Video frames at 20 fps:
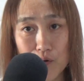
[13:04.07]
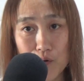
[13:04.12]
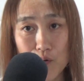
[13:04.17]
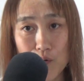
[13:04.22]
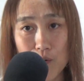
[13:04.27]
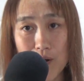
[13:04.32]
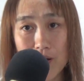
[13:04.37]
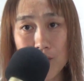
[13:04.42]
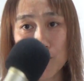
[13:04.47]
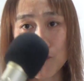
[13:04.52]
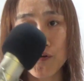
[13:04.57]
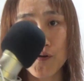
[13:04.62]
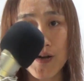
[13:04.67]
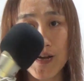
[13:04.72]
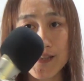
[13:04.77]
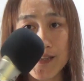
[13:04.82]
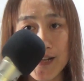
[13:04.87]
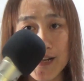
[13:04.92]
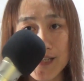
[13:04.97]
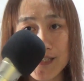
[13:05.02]
今日はこの
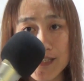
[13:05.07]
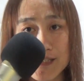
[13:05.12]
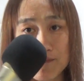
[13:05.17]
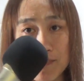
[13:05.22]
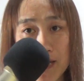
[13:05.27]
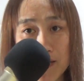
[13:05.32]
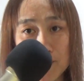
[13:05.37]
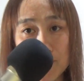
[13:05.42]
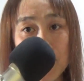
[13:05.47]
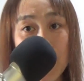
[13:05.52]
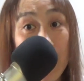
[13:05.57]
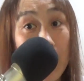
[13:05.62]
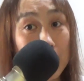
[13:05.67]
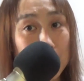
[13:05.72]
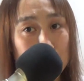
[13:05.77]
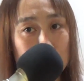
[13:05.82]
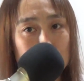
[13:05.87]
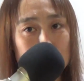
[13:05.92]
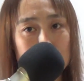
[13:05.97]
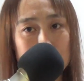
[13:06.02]
新しい
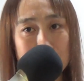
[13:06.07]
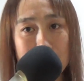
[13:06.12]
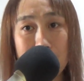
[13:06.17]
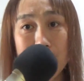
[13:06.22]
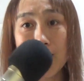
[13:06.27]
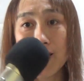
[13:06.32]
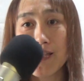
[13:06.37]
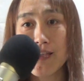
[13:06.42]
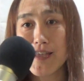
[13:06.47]
マイクアフロ付きで、